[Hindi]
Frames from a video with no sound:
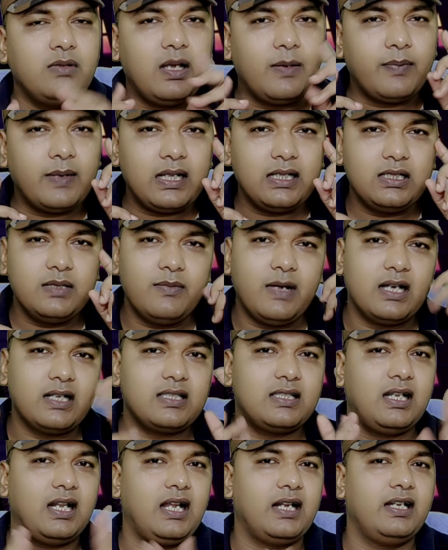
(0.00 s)
में अपना दिमाग
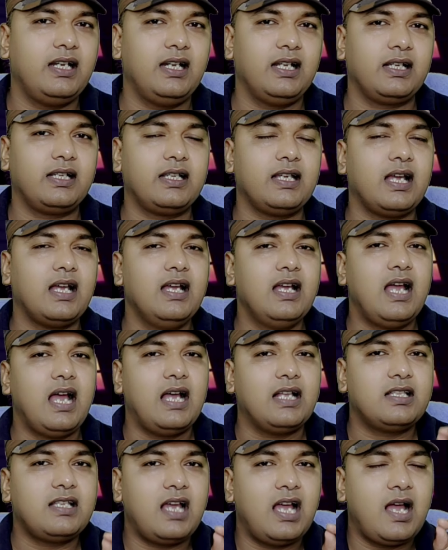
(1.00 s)
चलाने लग
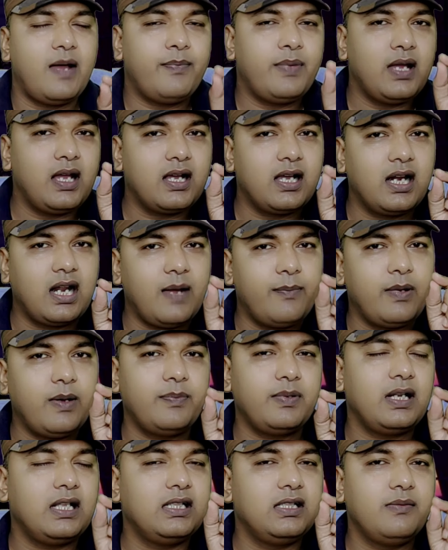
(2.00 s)
गया जहाँ पर अगर आप
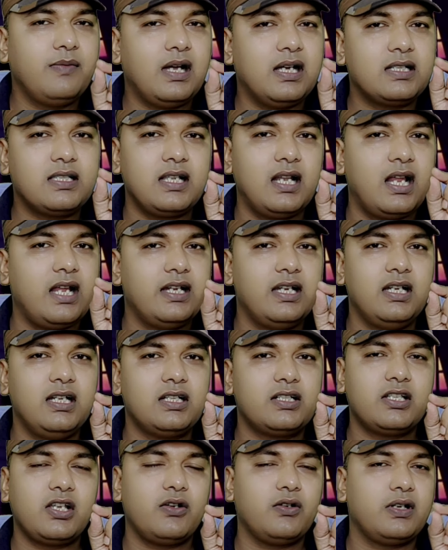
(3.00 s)
अपना दिमाग चलाने
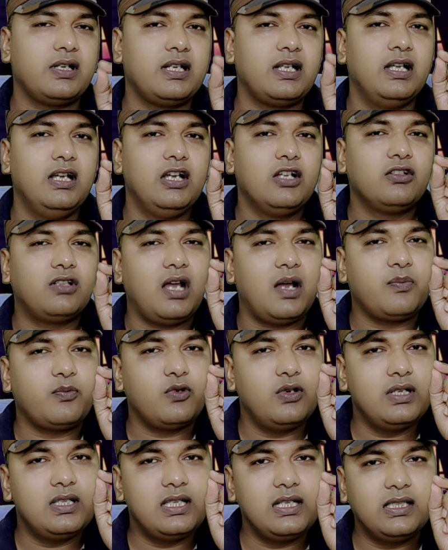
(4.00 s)
लग जाओगे ना तो
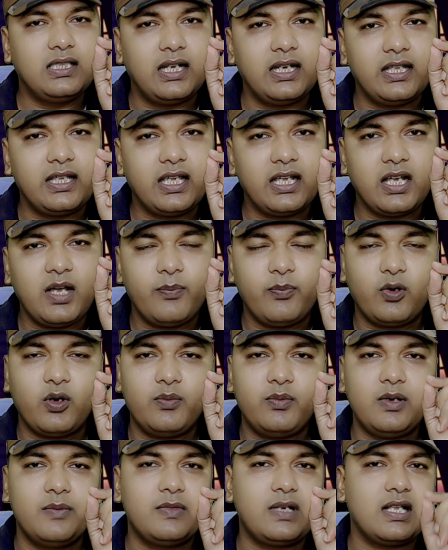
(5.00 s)
आपको इसी तरीके का
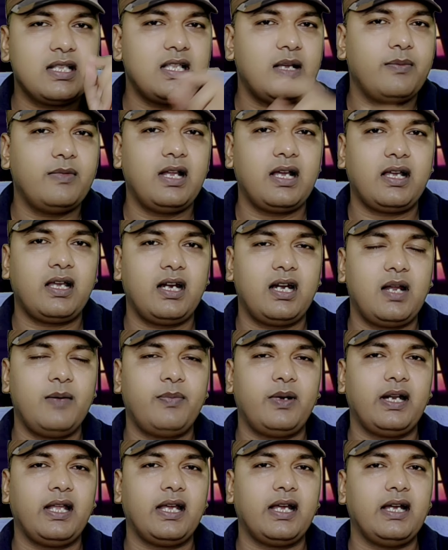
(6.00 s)
प्रॉब्लम का सामना करना
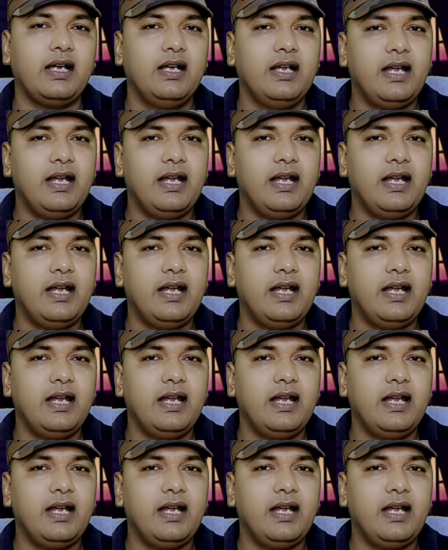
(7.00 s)
पड़ेगा